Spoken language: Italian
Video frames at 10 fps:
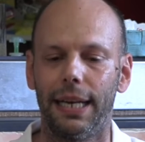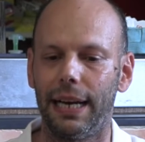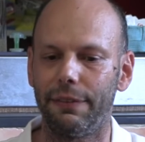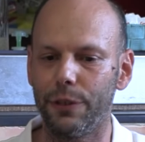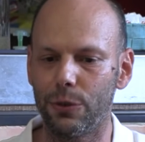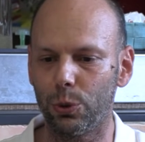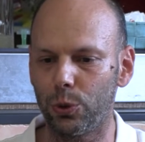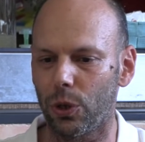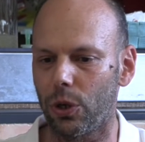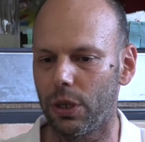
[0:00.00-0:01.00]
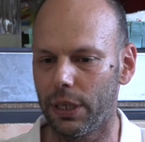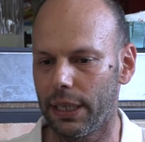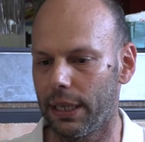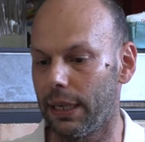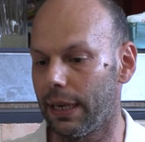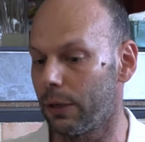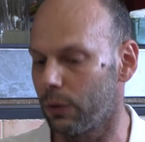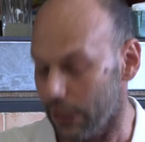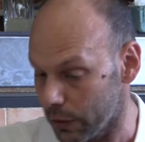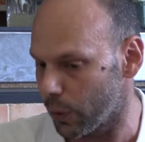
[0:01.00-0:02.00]
ha vissuto eh,
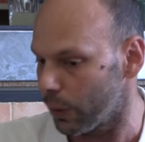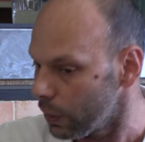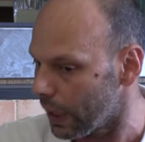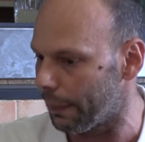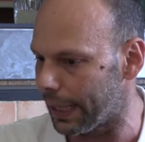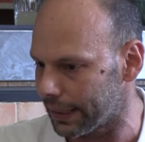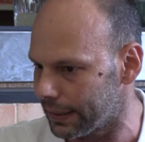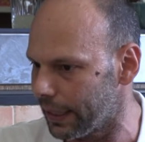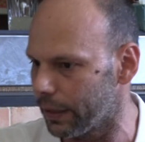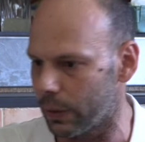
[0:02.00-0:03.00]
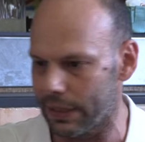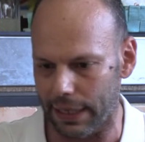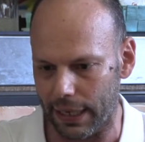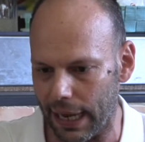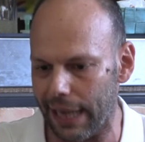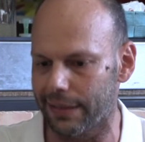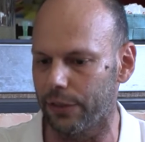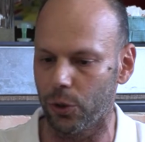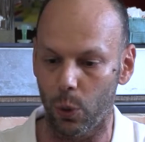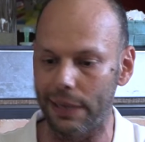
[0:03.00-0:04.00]
la, la, sua lunga malattia in questa
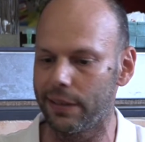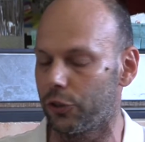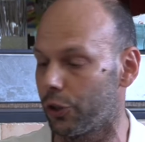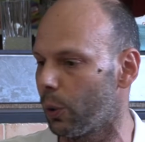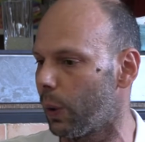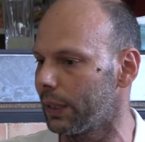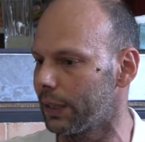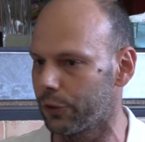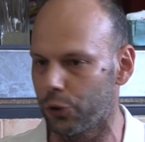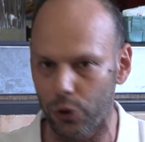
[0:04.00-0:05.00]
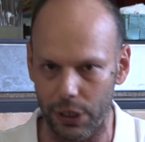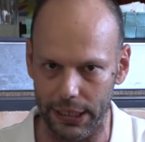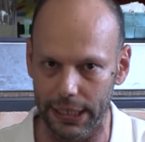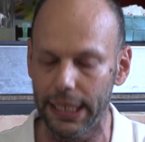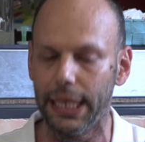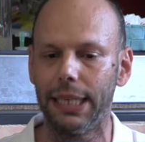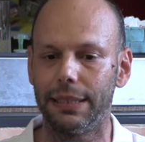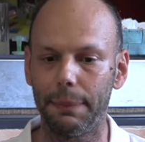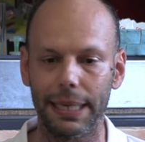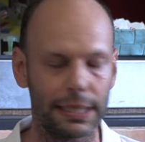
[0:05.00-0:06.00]
casa, quasi 50 giorni
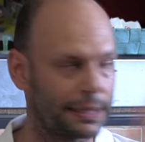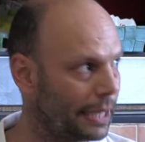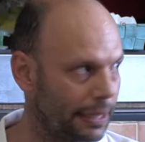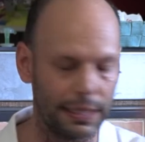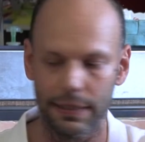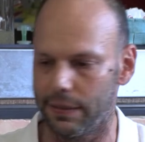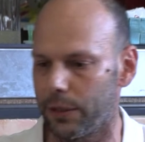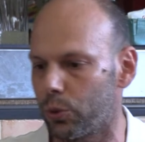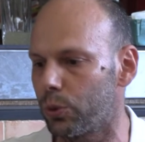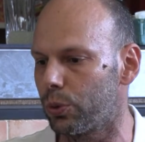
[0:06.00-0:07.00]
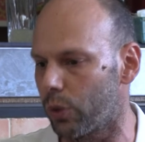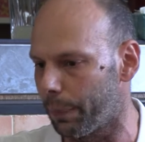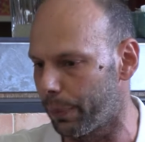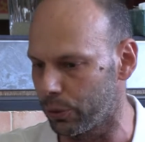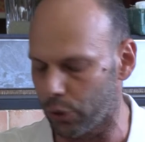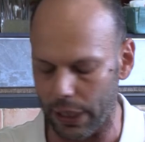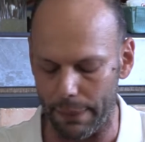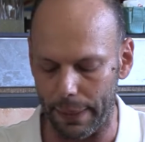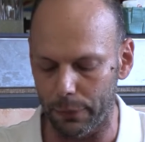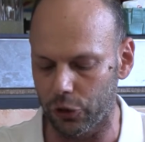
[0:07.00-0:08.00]
di malattia nell'istituto appunto
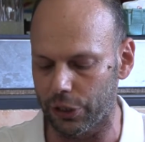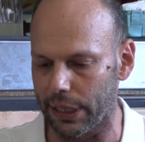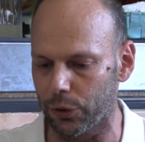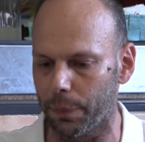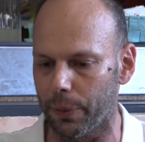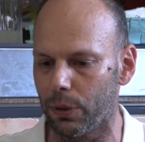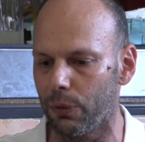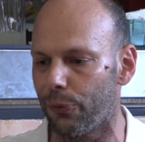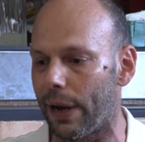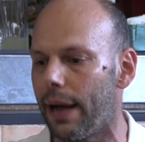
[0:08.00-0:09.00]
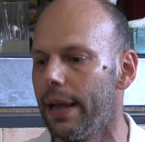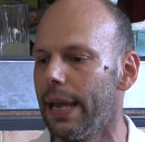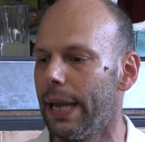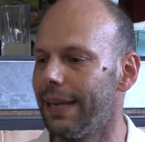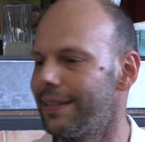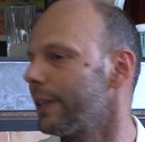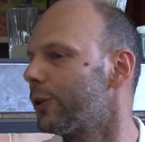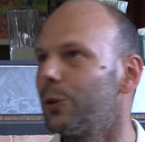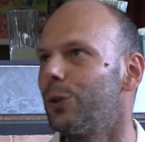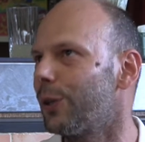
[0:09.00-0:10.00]
che abbiamo citato poco fa e
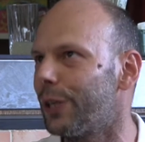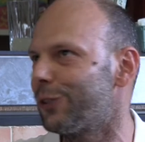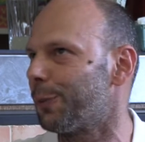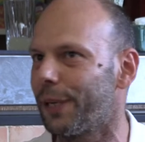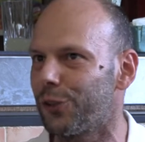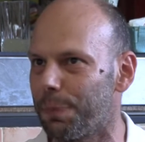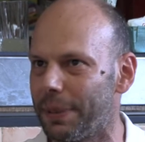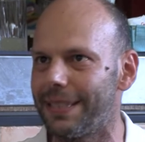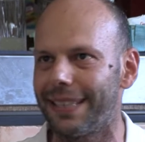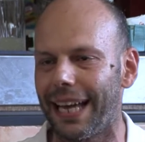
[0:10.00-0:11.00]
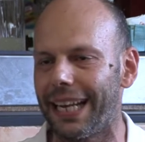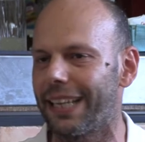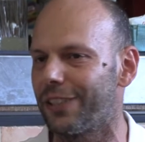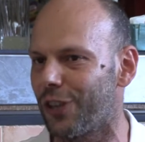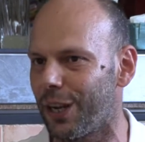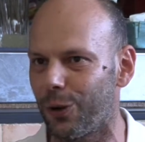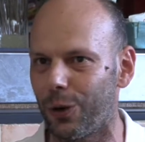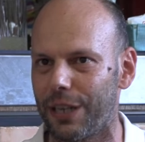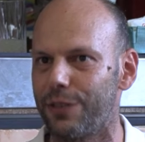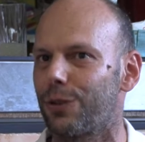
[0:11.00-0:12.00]
secondo noi ci piace pensare che già
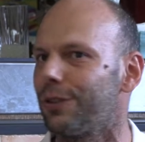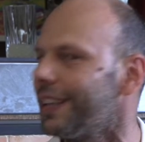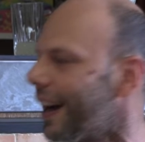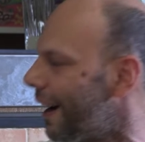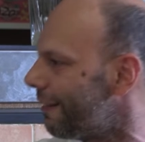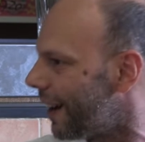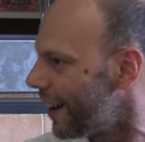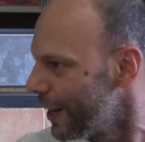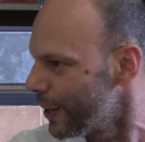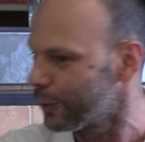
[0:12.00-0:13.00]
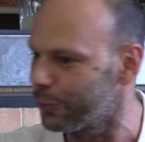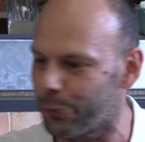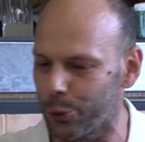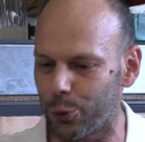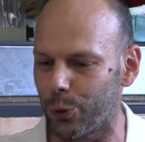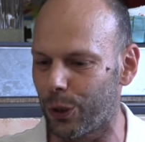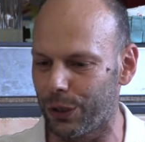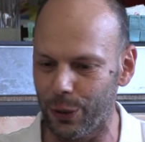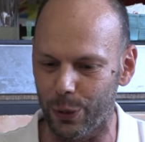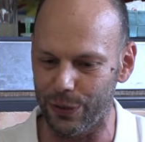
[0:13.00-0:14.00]
allora sognava un
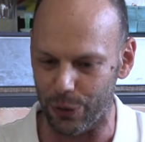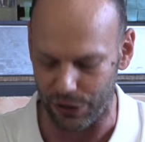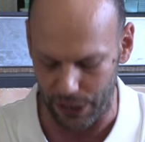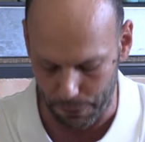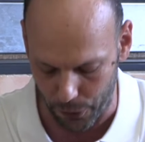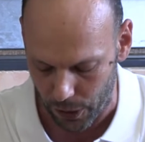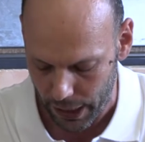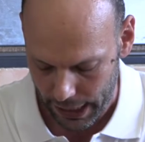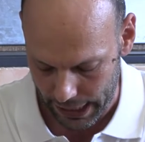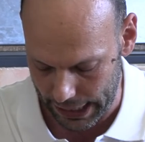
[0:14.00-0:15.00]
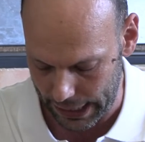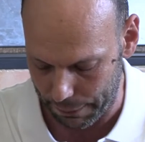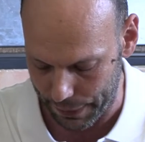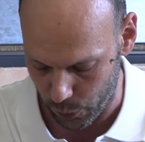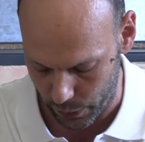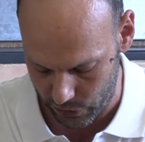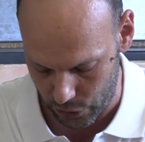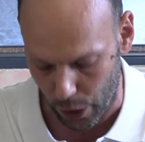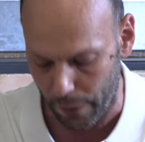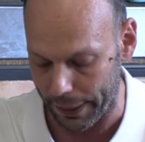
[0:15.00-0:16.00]
futuro di questo tipo eh, per
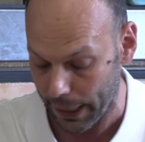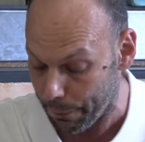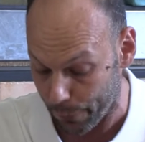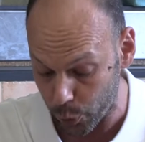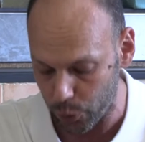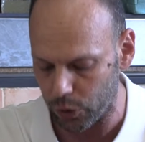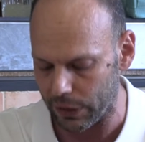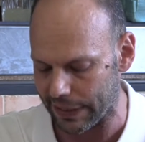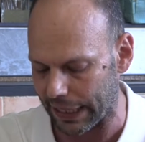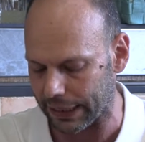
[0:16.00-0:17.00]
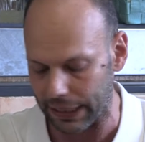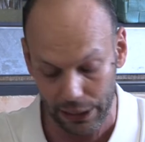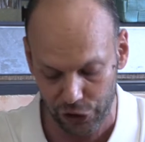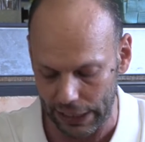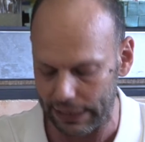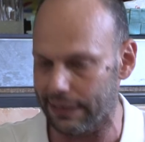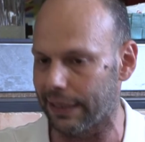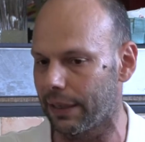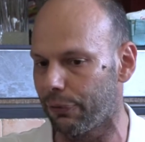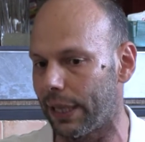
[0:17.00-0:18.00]
quest'opera. Appunto stata, la scelta è stata